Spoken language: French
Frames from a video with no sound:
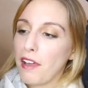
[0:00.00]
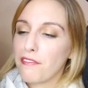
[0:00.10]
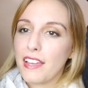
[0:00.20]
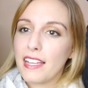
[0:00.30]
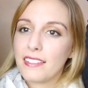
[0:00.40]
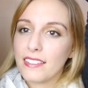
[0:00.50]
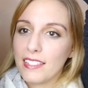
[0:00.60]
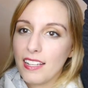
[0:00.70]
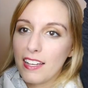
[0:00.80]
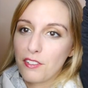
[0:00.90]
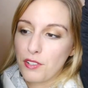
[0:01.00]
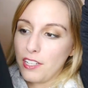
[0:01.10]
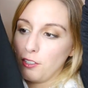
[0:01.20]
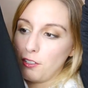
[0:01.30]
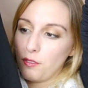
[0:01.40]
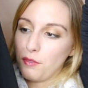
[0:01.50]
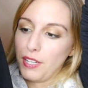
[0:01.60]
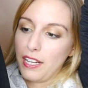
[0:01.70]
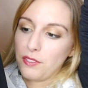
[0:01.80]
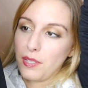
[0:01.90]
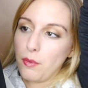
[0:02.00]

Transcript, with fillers: parfaite et il a, je l'adore. Voilà, tout